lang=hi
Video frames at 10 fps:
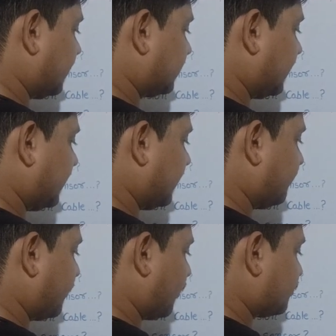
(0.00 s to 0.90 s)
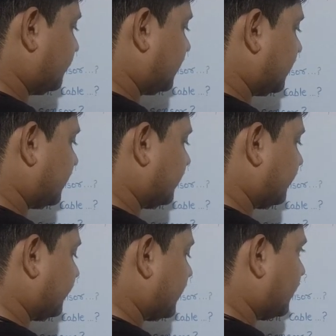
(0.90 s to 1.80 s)
की बात करेंगे प्रॉक्सीमीटर
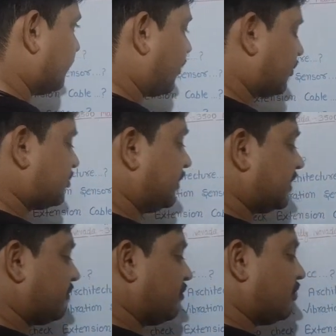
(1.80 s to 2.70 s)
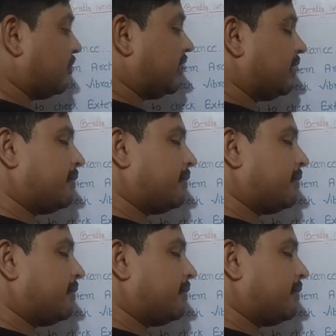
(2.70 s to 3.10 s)
प्रॉक्सीमीटर वो